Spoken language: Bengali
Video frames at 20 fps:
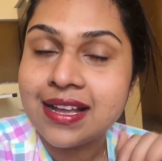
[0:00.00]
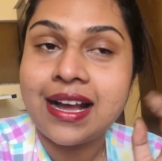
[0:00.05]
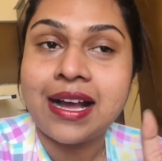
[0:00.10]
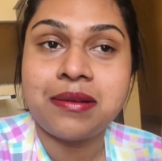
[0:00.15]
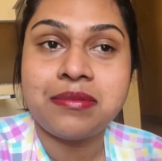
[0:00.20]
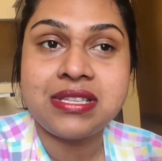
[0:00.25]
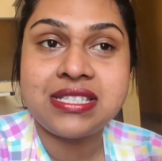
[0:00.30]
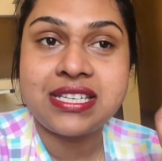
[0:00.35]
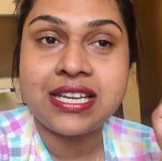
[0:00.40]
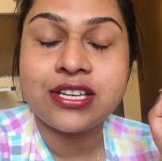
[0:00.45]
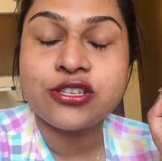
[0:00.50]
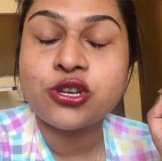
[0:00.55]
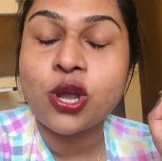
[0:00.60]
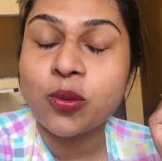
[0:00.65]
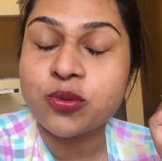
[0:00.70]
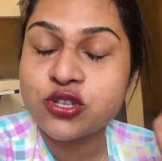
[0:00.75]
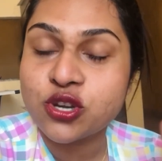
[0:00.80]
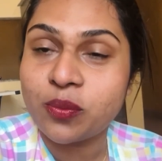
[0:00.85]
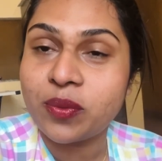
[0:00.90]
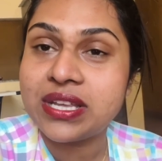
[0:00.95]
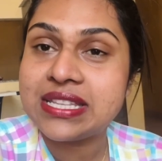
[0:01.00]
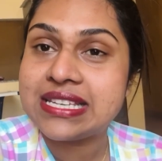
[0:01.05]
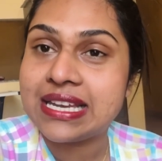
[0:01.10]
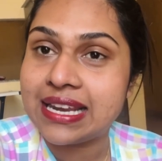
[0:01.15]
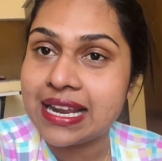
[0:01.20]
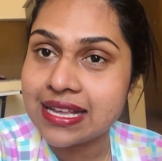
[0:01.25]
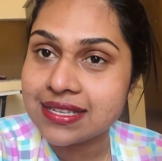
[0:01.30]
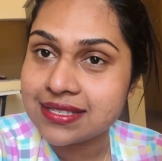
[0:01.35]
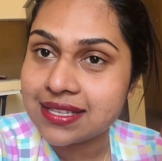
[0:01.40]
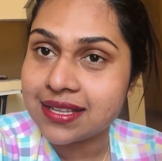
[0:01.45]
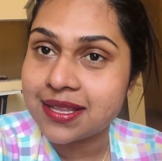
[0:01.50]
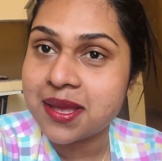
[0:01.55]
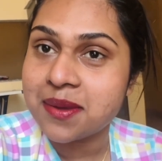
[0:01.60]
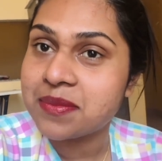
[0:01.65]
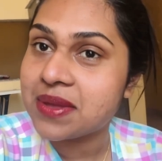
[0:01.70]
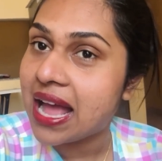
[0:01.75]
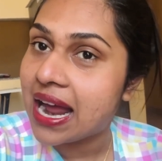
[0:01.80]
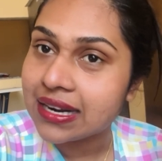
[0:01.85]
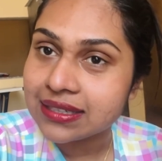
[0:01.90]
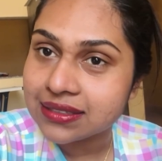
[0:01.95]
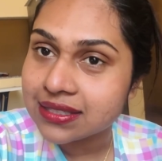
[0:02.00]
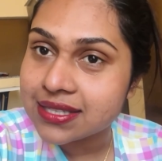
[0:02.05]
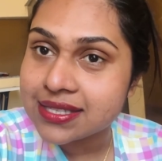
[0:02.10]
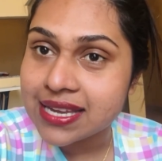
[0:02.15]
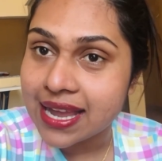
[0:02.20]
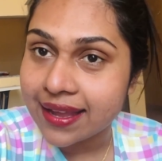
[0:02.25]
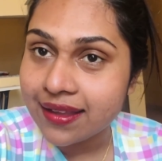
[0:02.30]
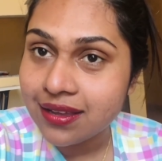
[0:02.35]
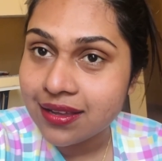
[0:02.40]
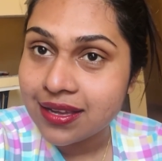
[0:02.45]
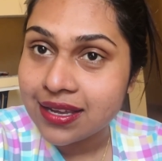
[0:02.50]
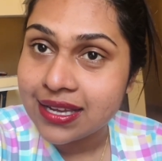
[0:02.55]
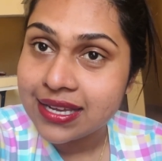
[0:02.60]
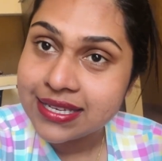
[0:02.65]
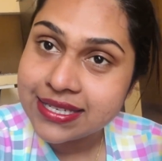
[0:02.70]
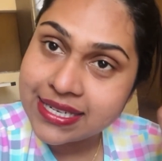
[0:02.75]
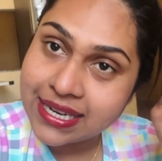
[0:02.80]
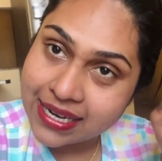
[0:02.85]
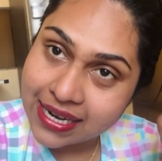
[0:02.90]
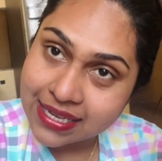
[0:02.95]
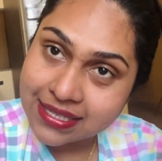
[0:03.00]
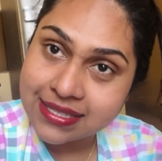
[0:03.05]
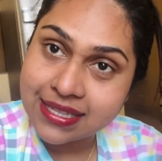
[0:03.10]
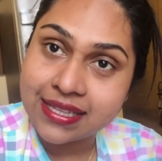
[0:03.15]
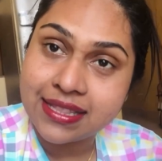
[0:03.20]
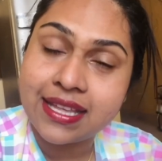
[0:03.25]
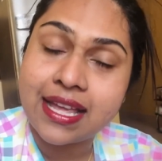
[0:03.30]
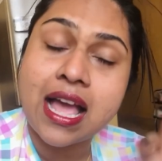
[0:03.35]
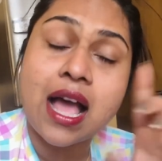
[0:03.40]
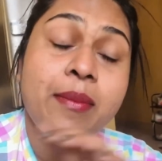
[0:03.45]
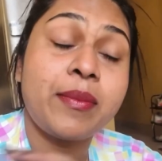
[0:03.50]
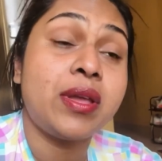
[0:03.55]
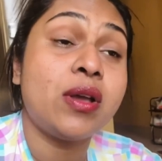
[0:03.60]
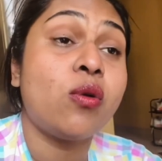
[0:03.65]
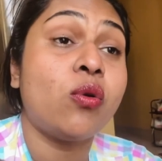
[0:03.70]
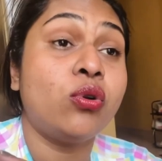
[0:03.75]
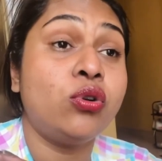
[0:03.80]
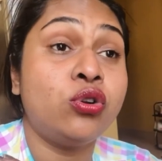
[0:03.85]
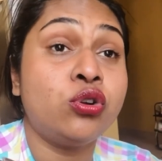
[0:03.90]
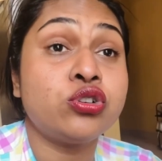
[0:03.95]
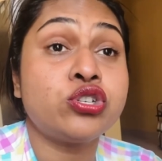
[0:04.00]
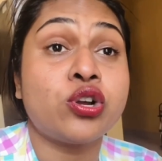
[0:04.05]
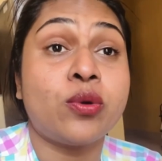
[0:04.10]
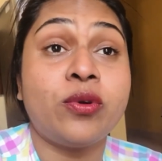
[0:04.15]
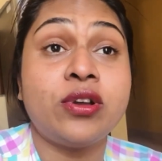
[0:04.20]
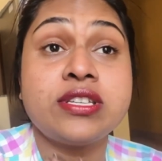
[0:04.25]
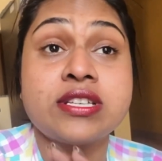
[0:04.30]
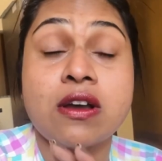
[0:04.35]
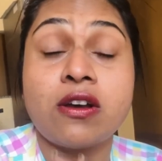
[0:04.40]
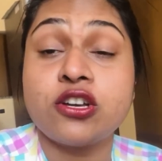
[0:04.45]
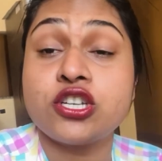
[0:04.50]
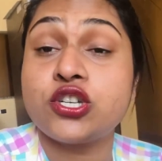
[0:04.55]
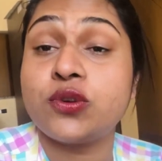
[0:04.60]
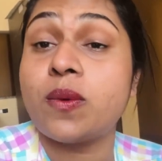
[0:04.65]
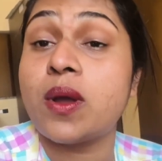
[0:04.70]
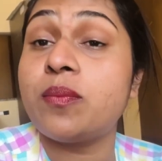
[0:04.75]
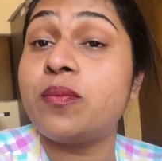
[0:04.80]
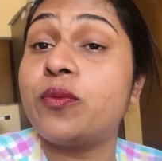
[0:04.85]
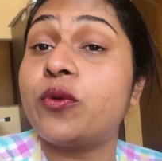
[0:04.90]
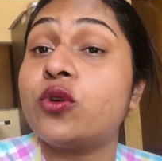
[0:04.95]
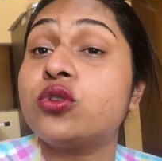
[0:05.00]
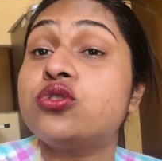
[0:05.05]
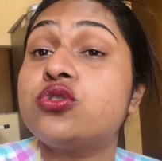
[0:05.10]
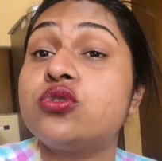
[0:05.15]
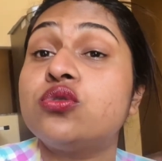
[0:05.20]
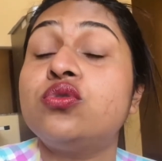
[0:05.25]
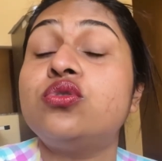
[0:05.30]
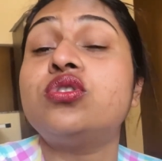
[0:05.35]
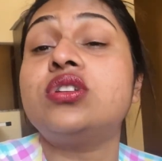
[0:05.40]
আমি যে সবসময় যে রাস্তা দিয়ে আমি হাঁটতে যাই সেই রাস্তা দিয়ে আমি অন্য সময় যাওয়ার সময় প্রচুর